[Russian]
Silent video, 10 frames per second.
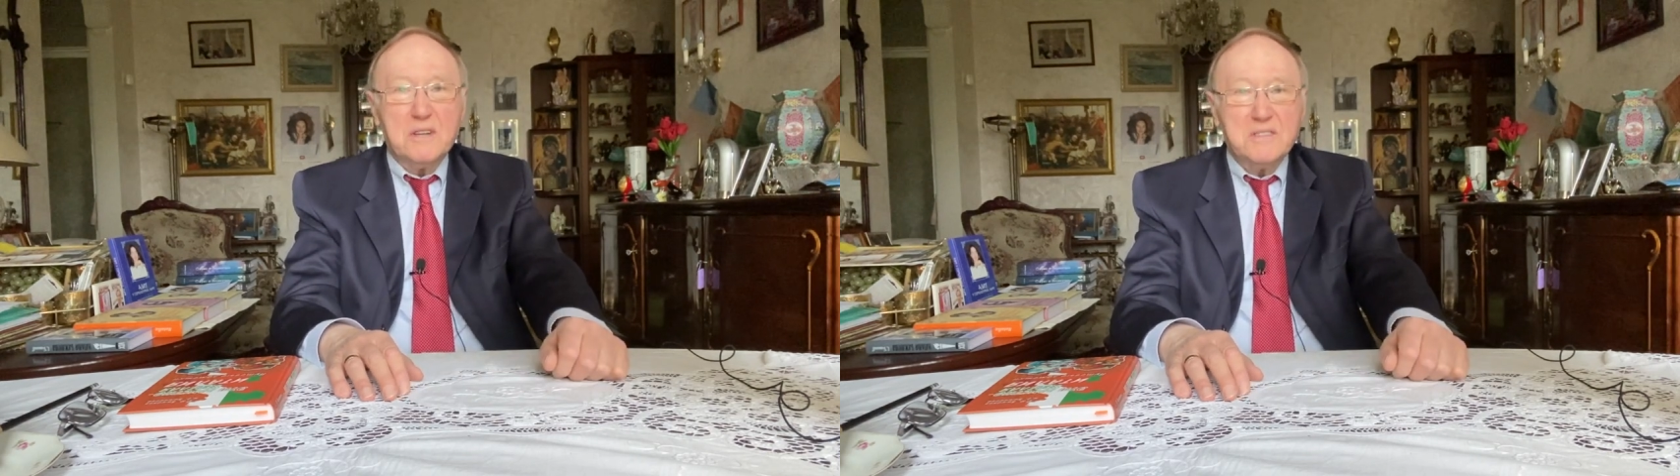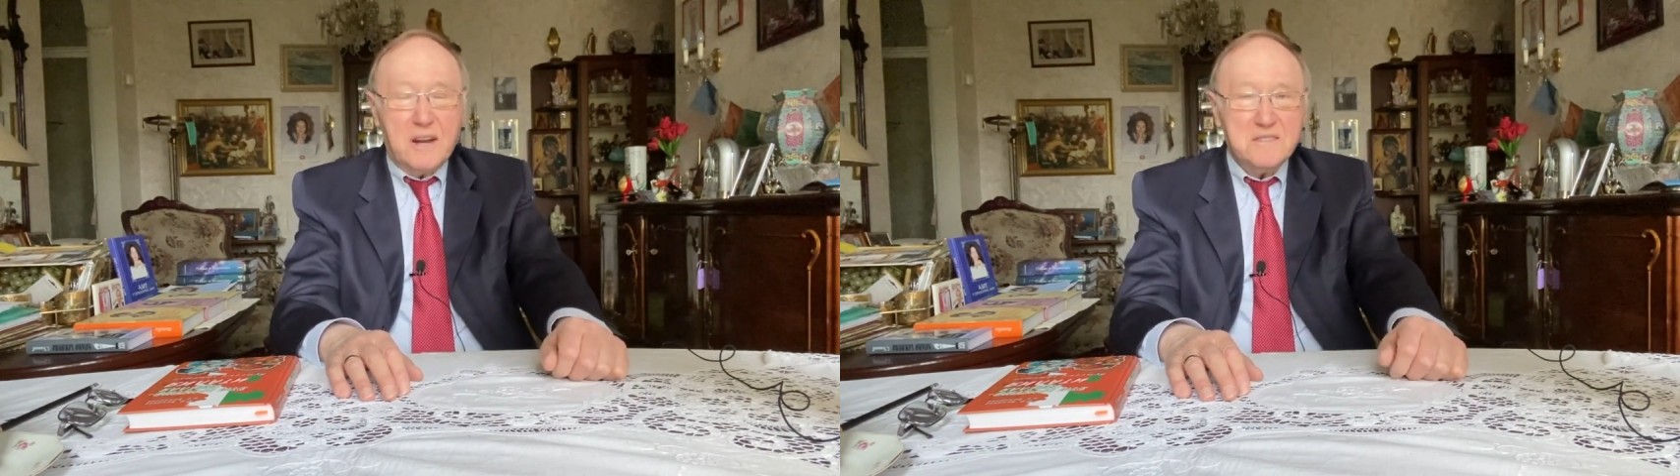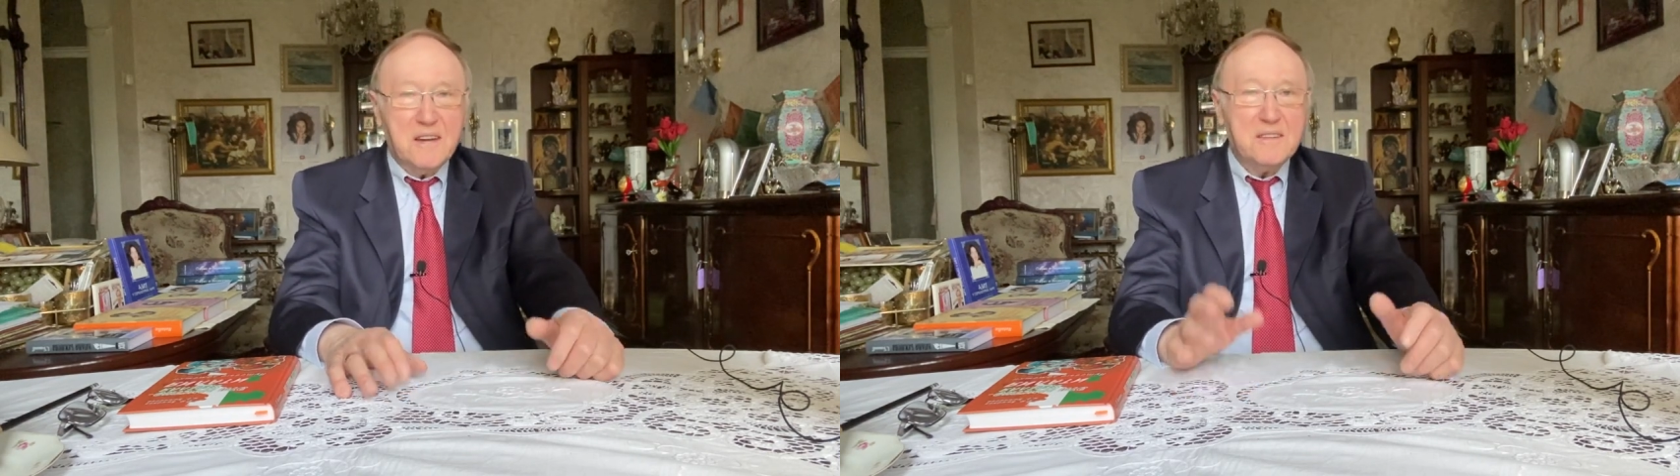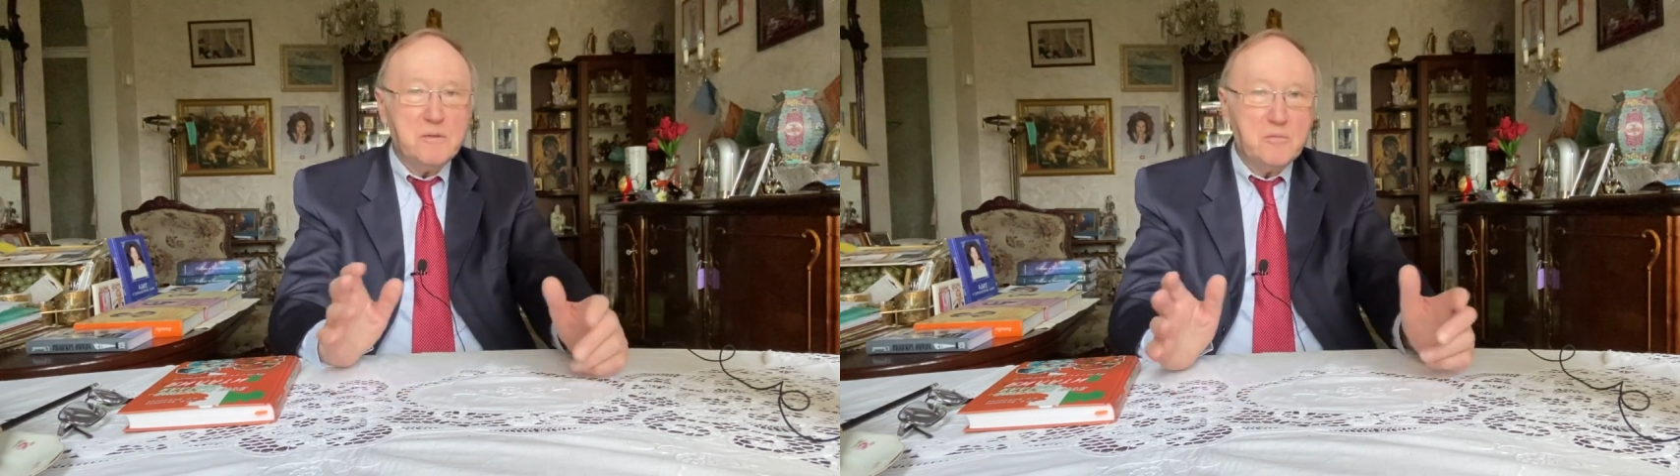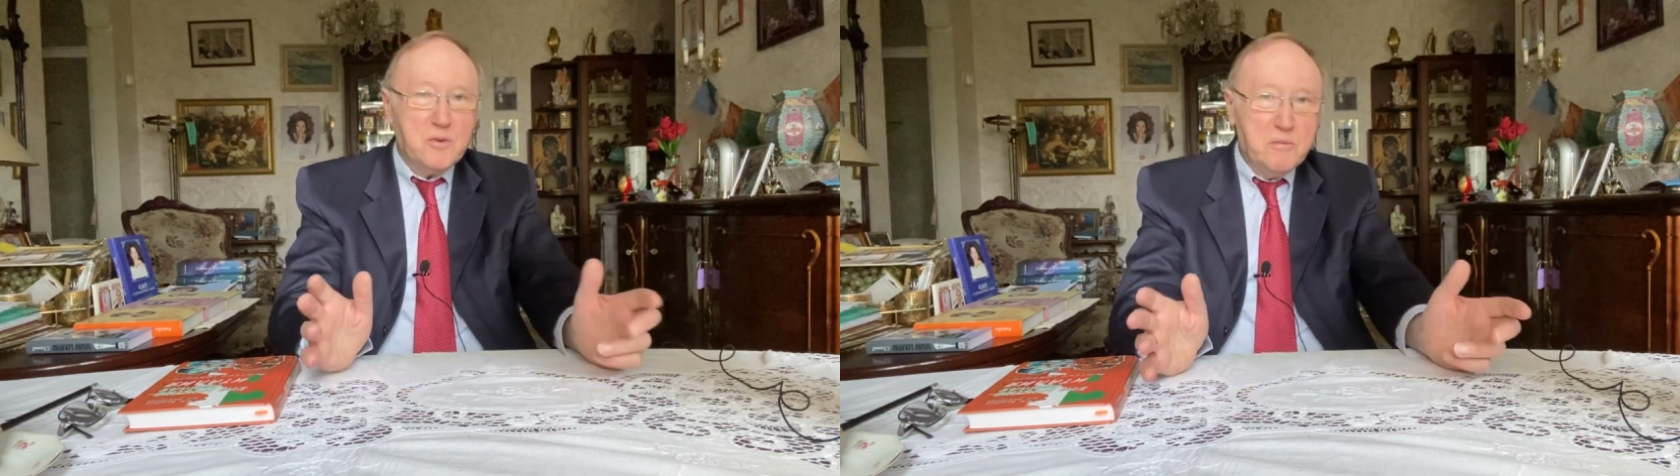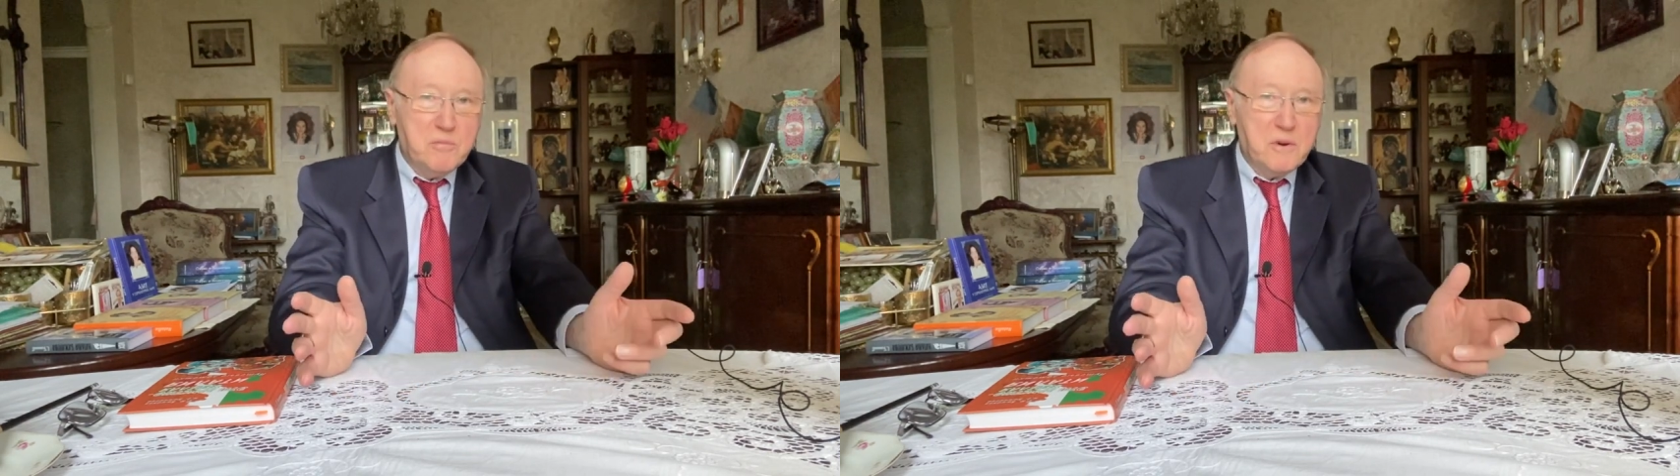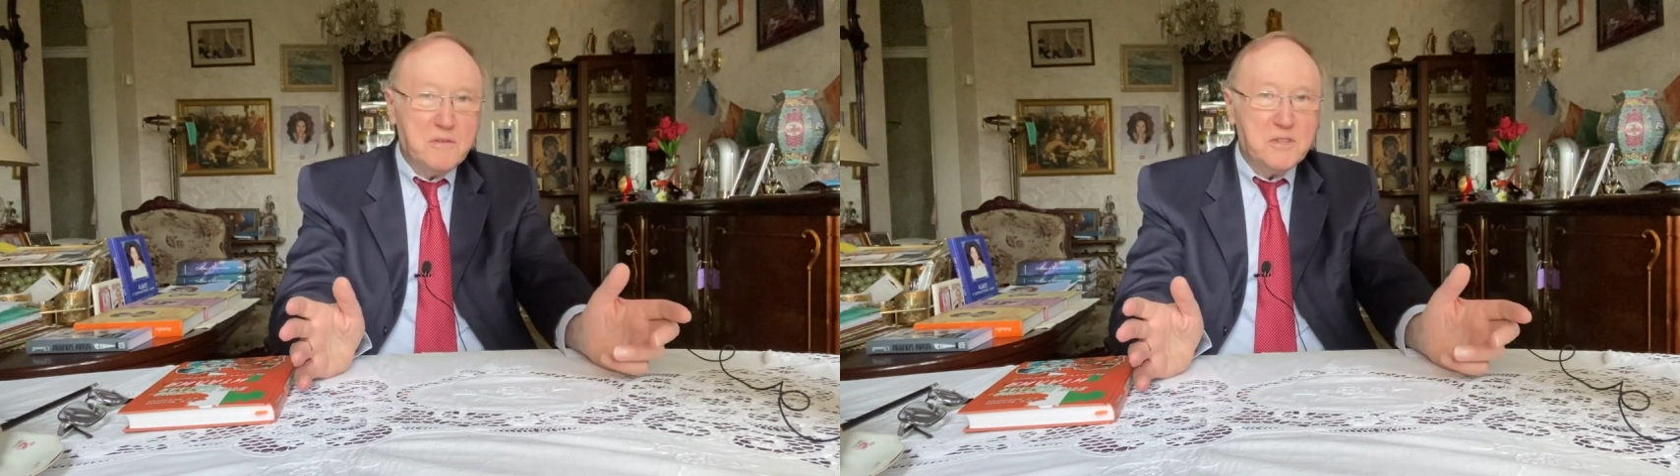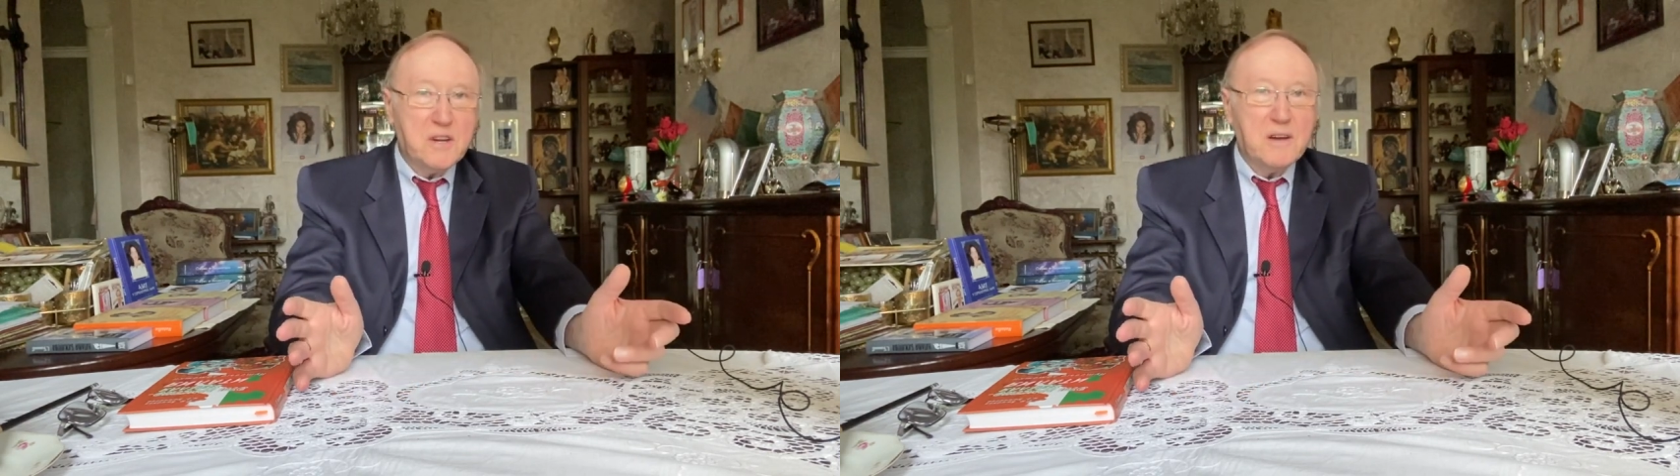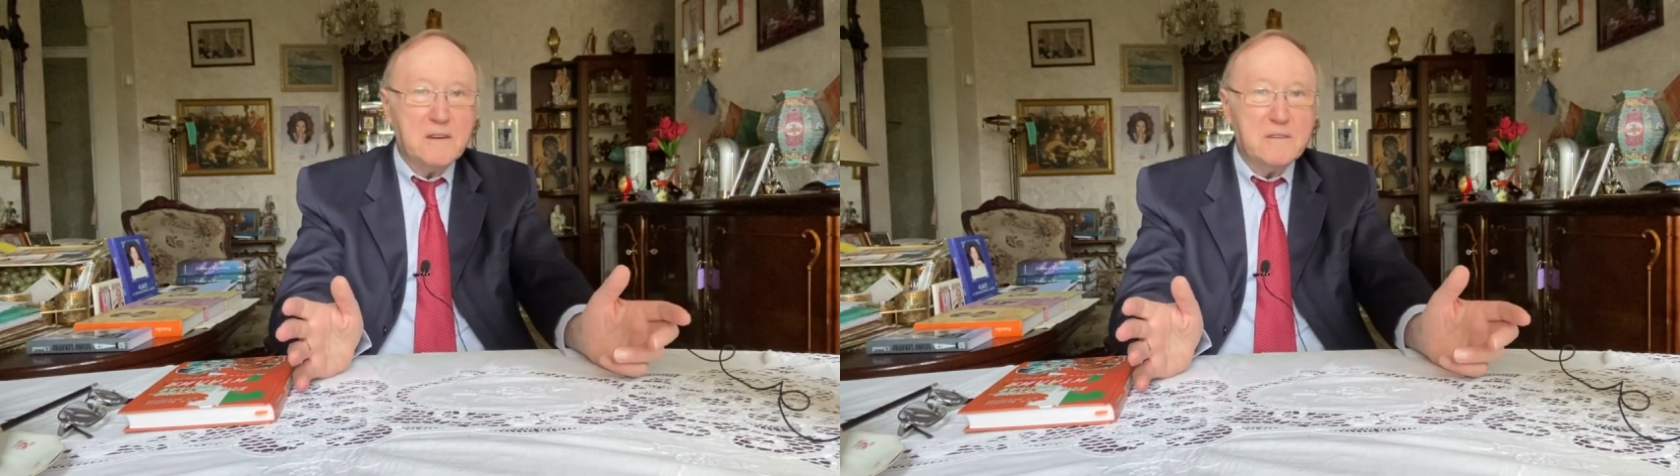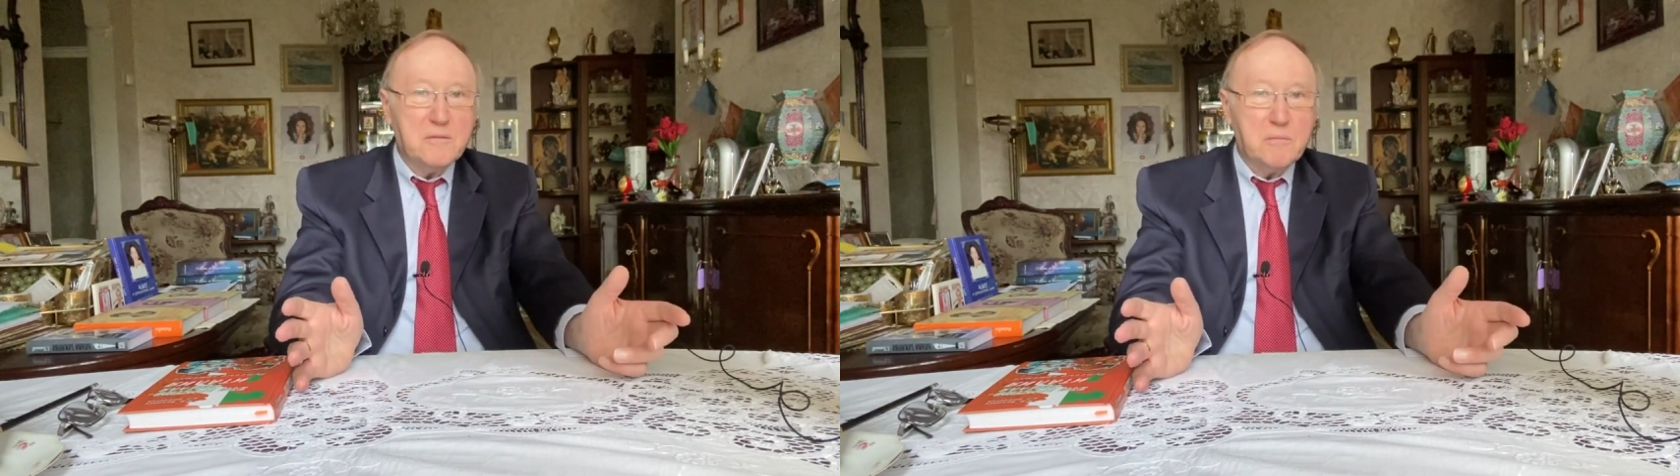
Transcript: страсть к этому и привычка